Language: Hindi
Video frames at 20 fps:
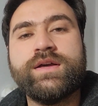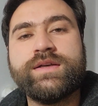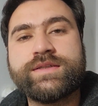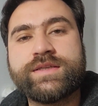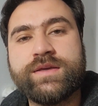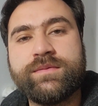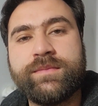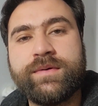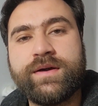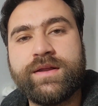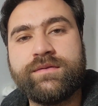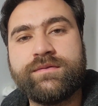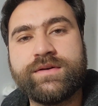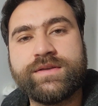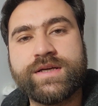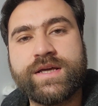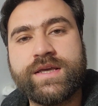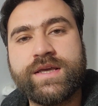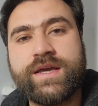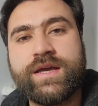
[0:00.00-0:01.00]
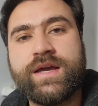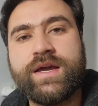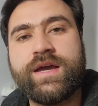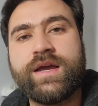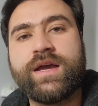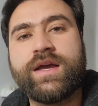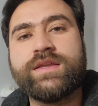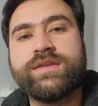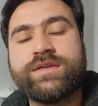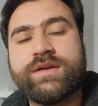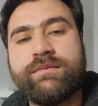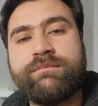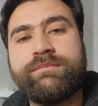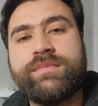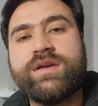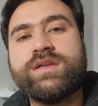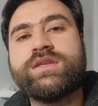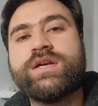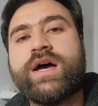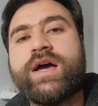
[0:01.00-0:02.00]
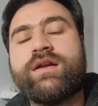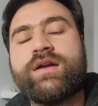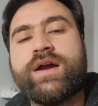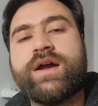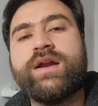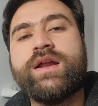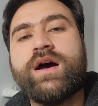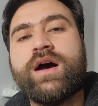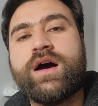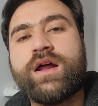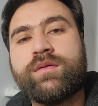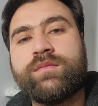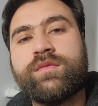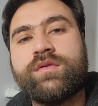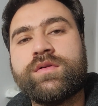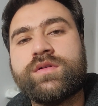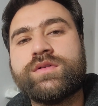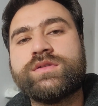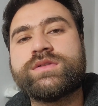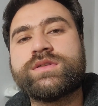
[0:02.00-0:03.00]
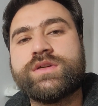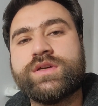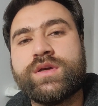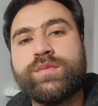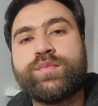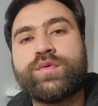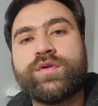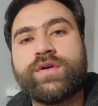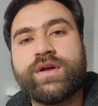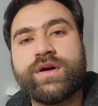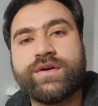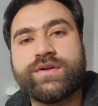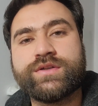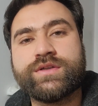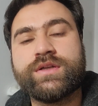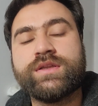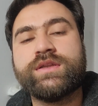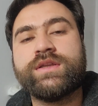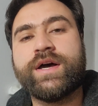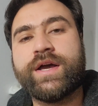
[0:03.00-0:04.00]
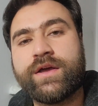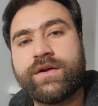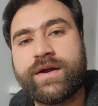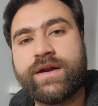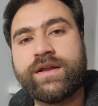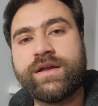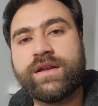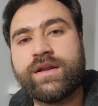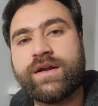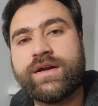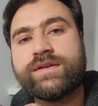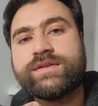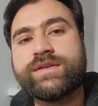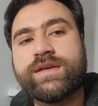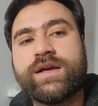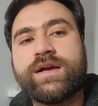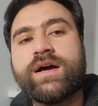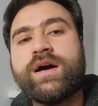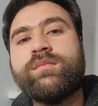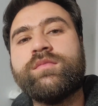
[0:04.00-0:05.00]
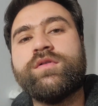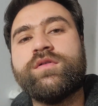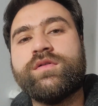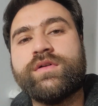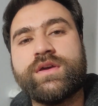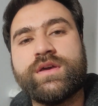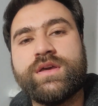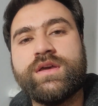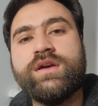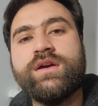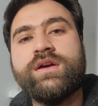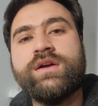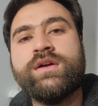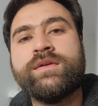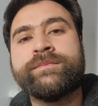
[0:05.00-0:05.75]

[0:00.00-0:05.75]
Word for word: इसकी मेन वजह यह है कि जब भी थायराइड हार्मोन्स की प्रोडक्शन थायराइड ग्लैंड से कम होगी